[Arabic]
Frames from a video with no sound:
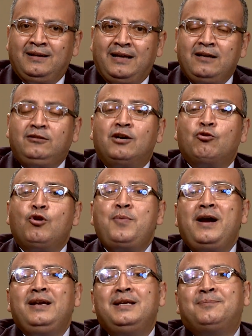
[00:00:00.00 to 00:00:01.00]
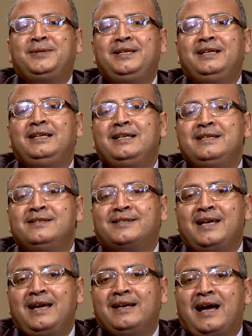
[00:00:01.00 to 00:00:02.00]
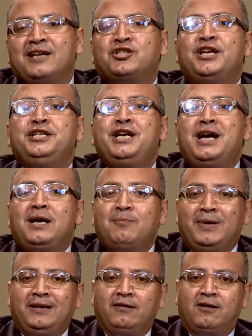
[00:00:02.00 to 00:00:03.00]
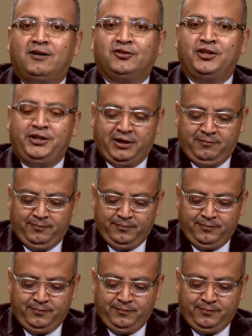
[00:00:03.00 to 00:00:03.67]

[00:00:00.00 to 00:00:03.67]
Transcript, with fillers: التجربة اللي بتيجي للإنسان عشان يعمل الخطية